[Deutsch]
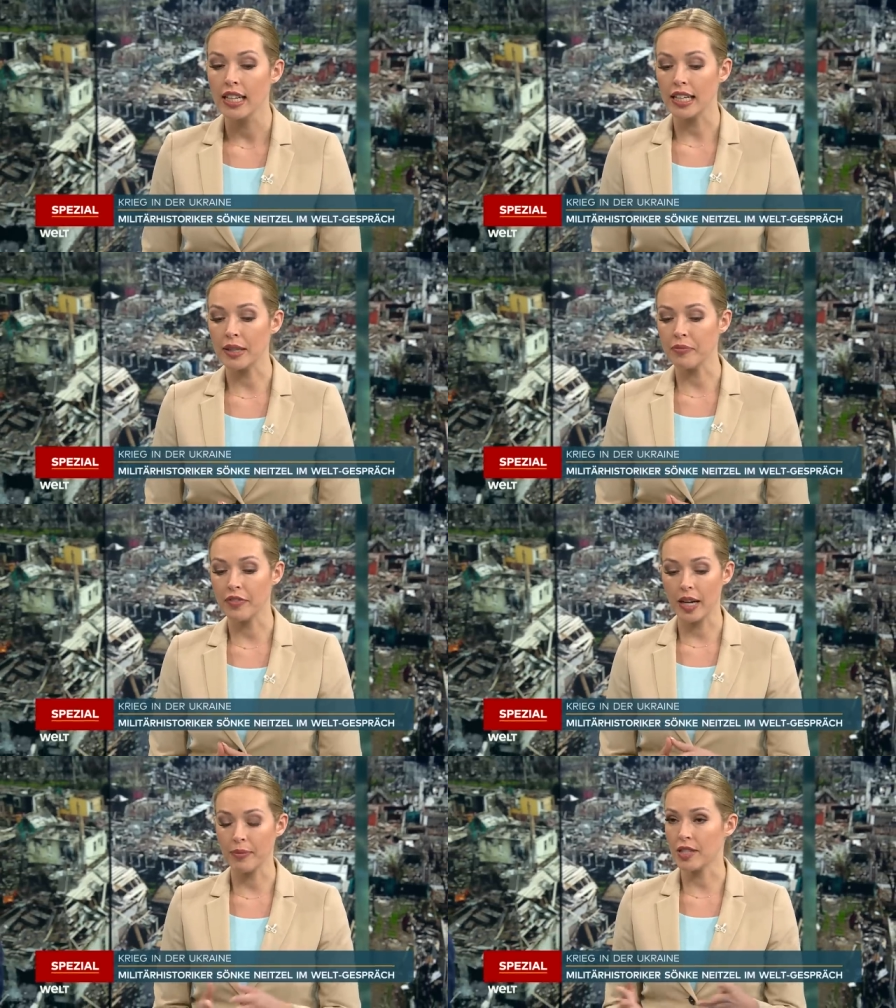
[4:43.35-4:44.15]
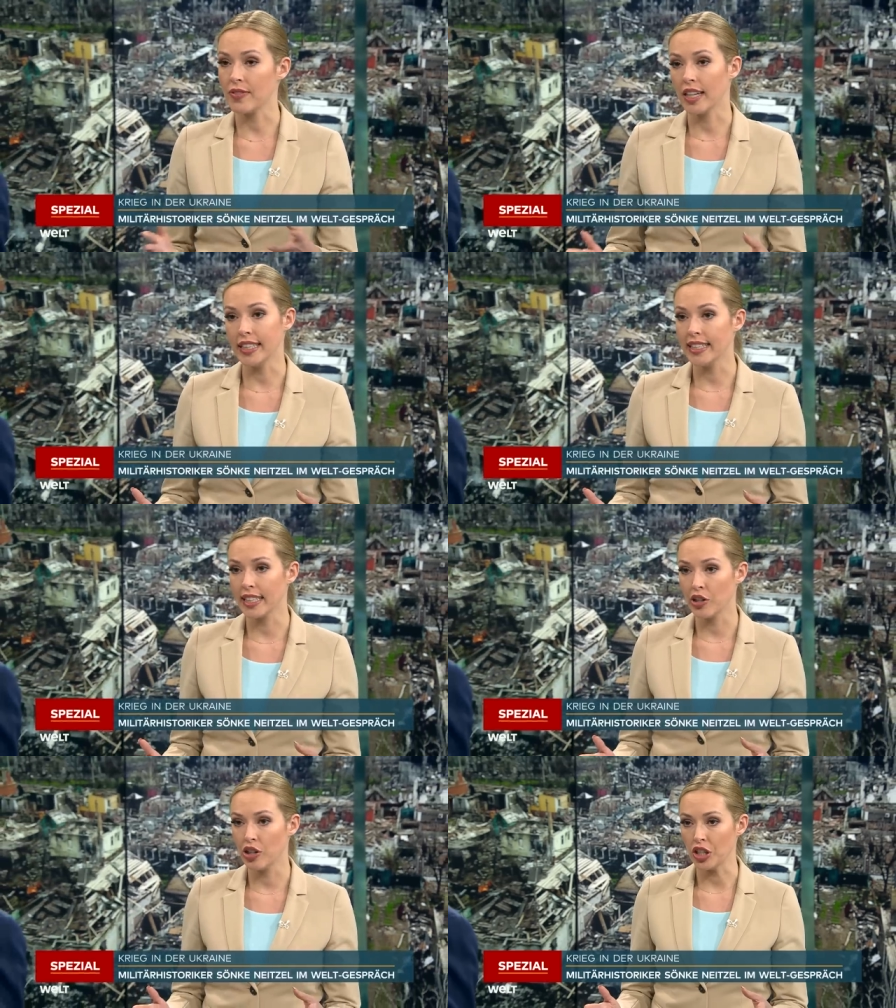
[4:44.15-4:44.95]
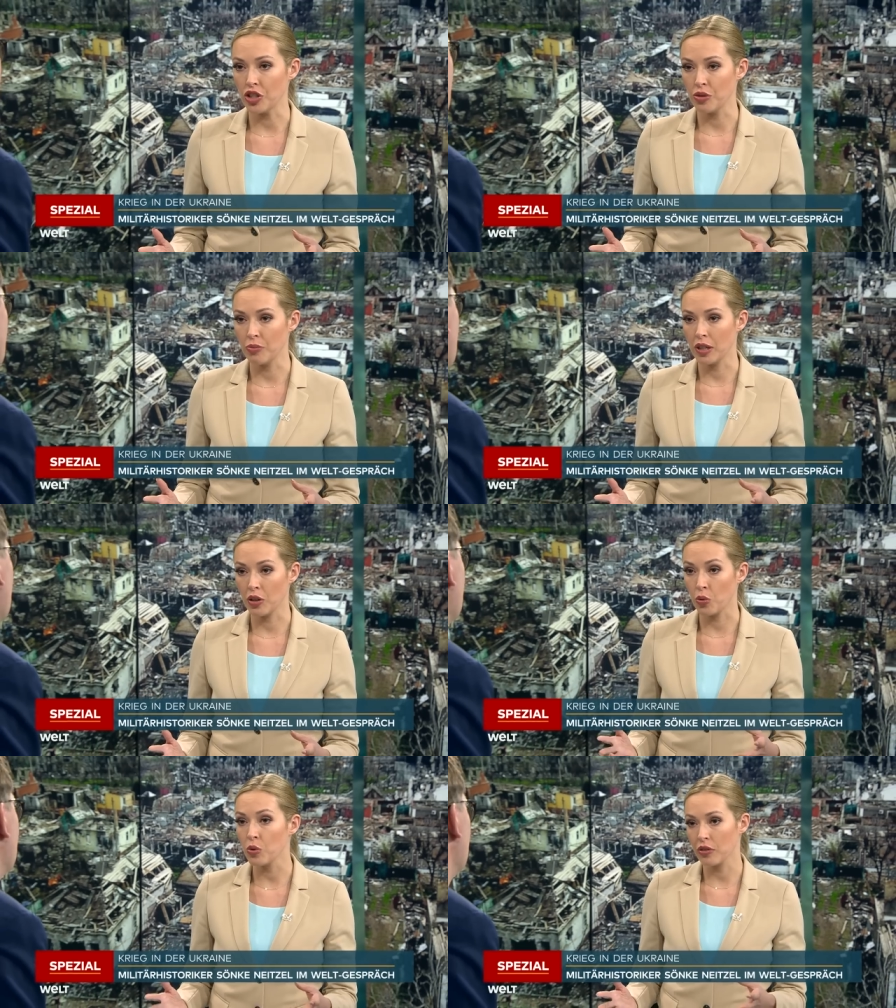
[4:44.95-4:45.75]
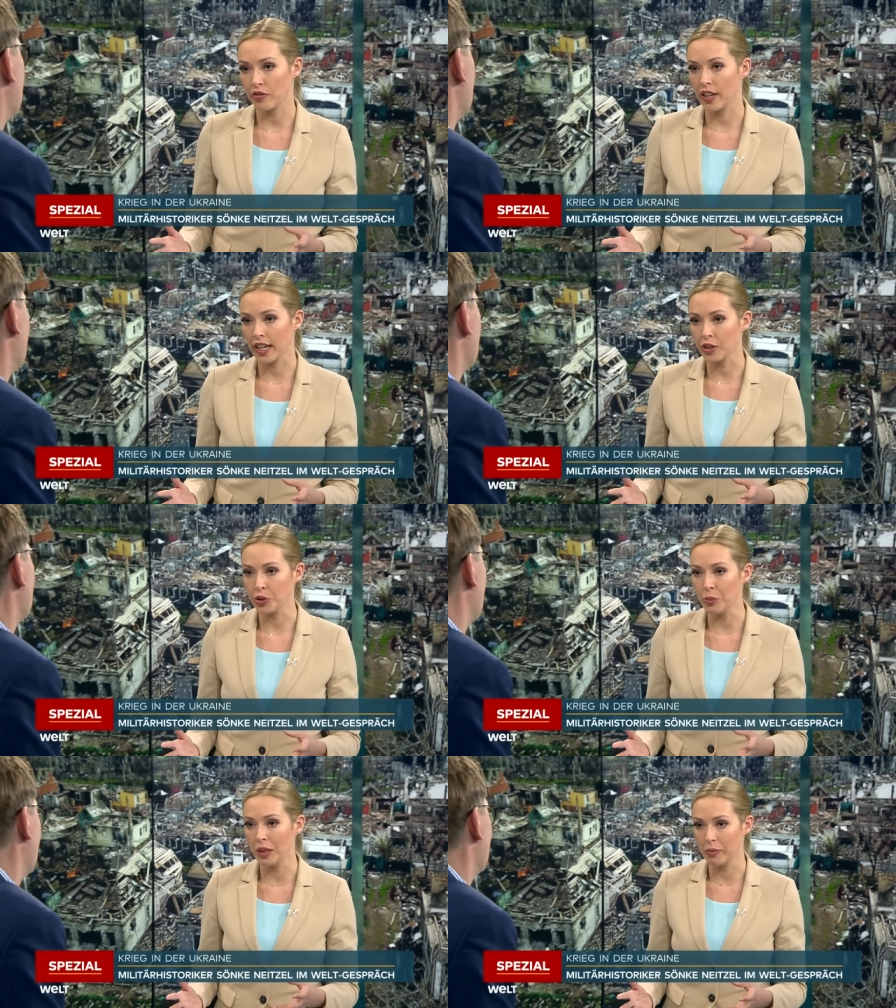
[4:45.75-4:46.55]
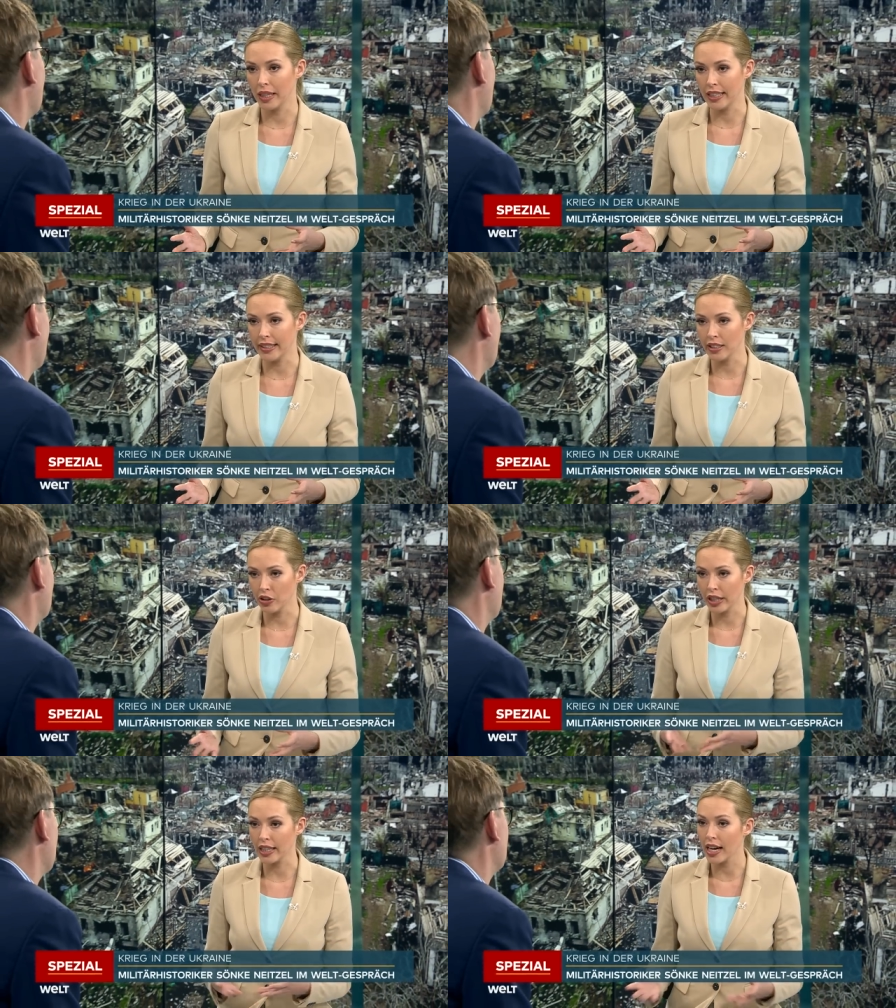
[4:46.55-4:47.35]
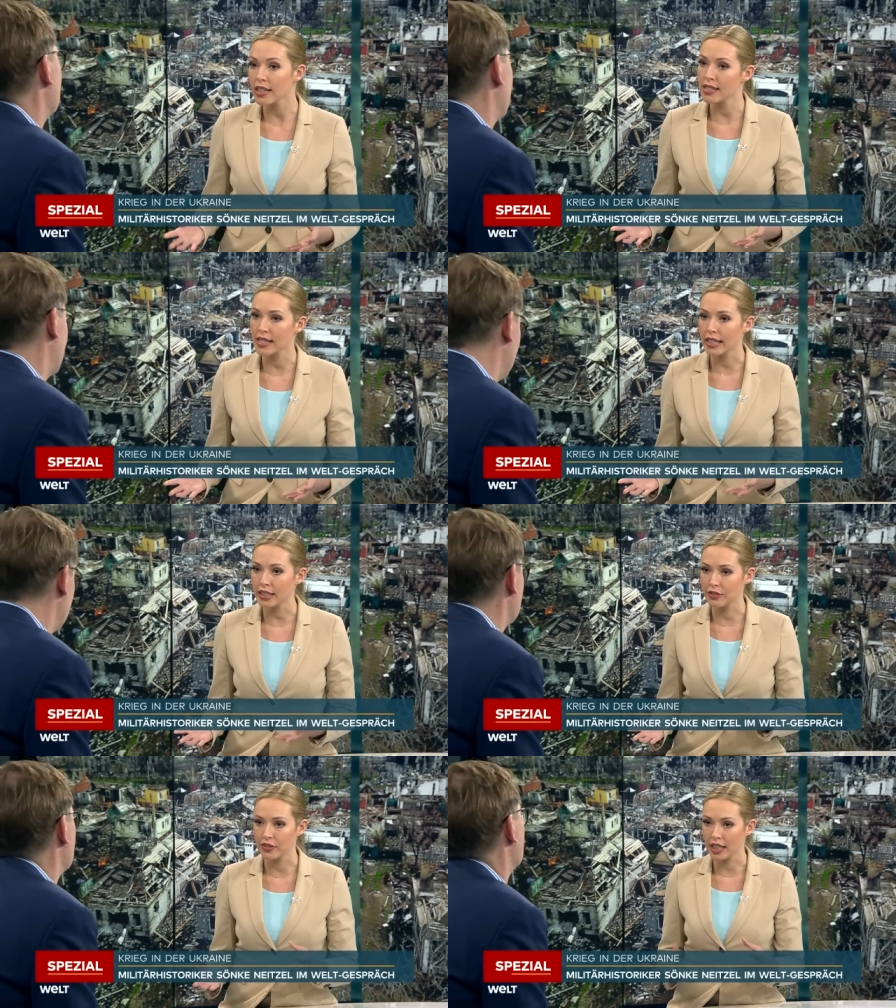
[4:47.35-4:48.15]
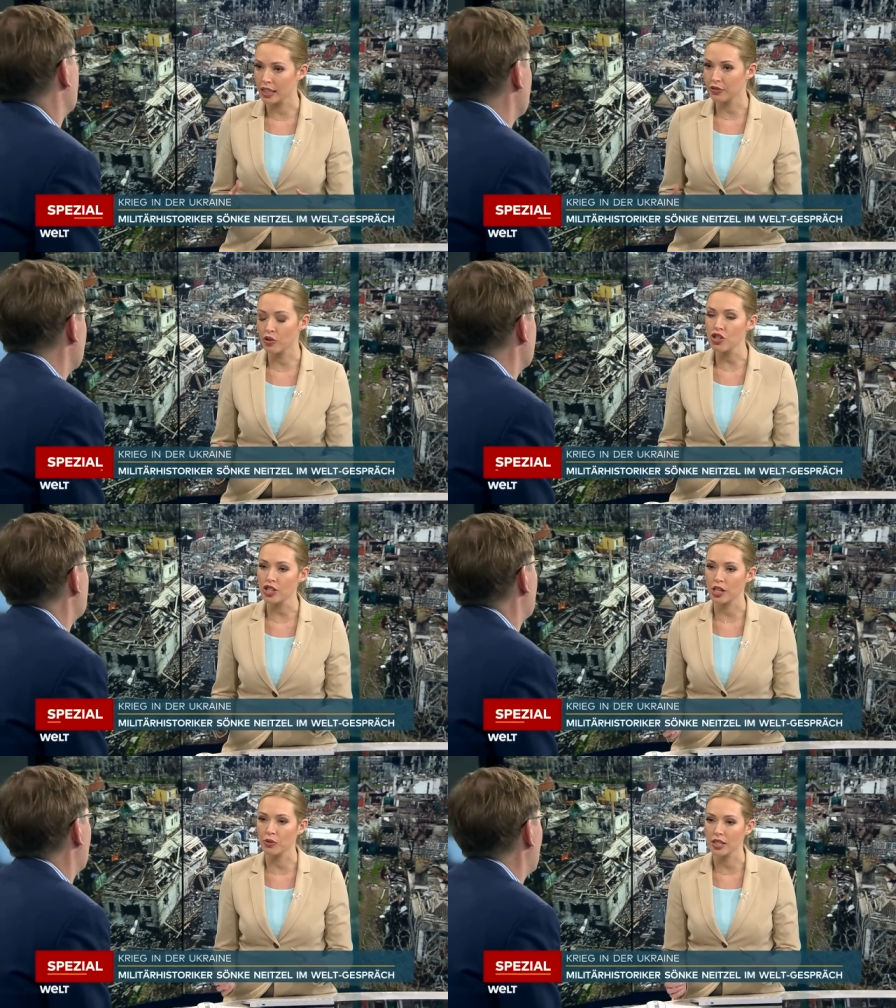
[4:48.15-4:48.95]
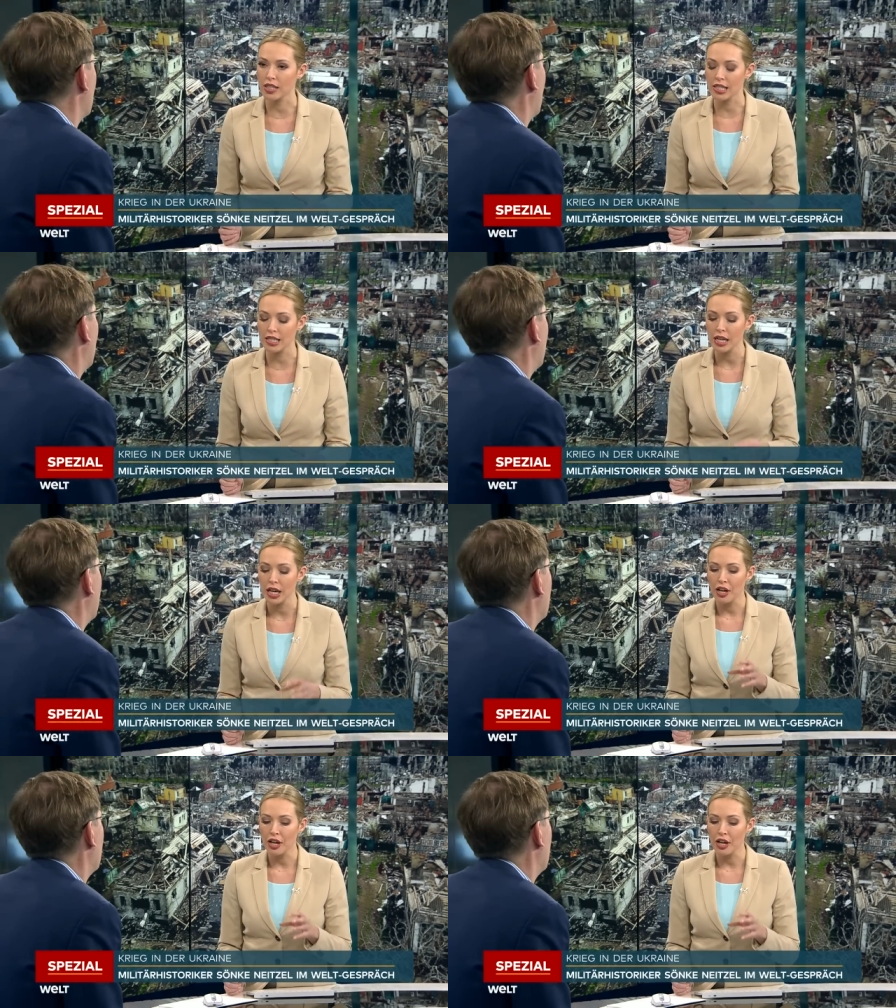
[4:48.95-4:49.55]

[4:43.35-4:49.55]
Ähm, wir haben jetzt wieder Lieder gehört über roten Flaggen über Berlin. Auch ein klares Zeichen, wie da die Vorstellungen ja. sind.